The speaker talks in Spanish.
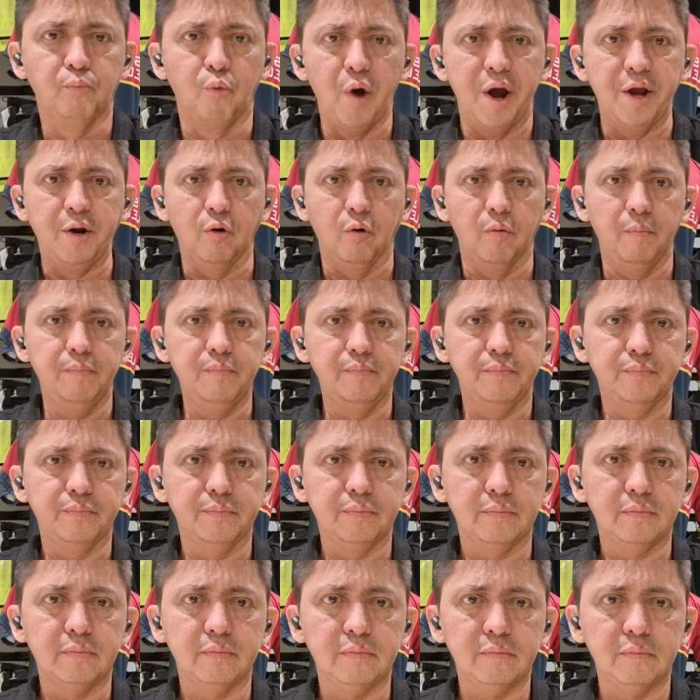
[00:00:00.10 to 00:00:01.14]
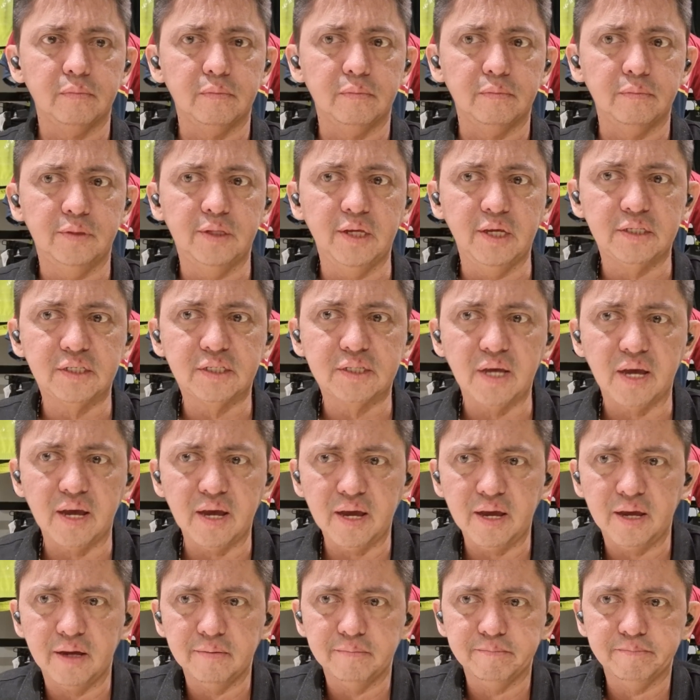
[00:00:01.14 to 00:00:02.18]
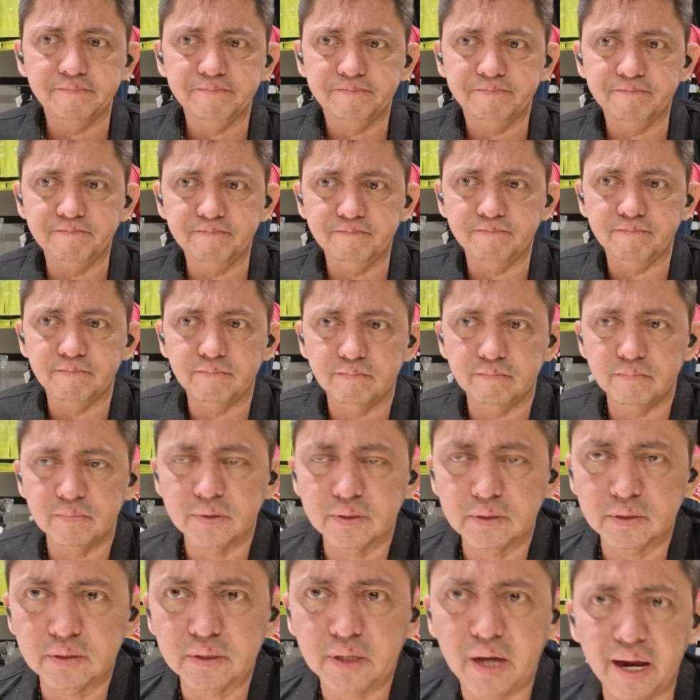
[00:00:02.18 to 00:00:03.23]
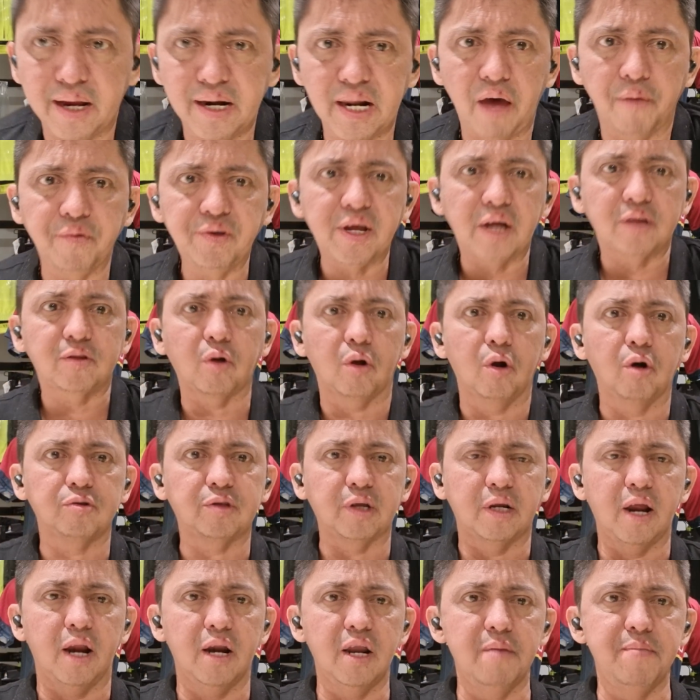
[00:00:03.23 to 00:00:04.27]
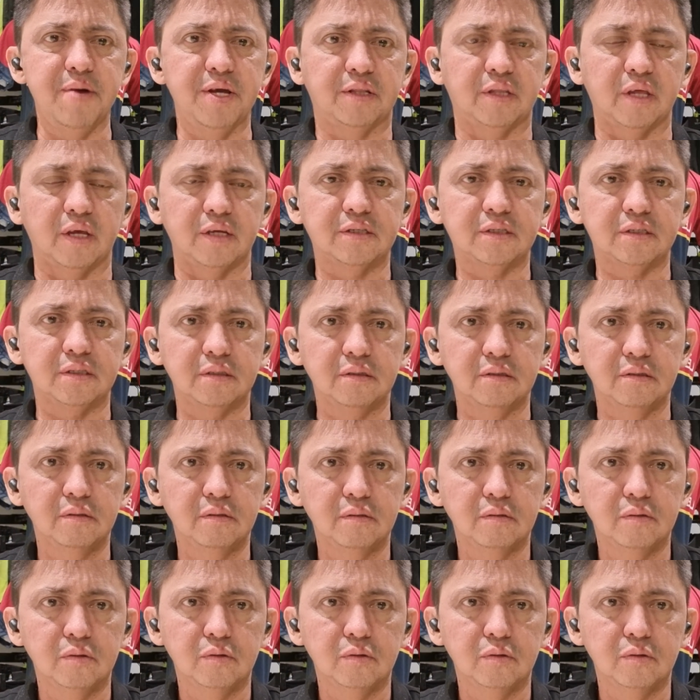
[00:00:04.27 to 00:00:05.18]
Bueno, dice que en la vida todo no tiene límites.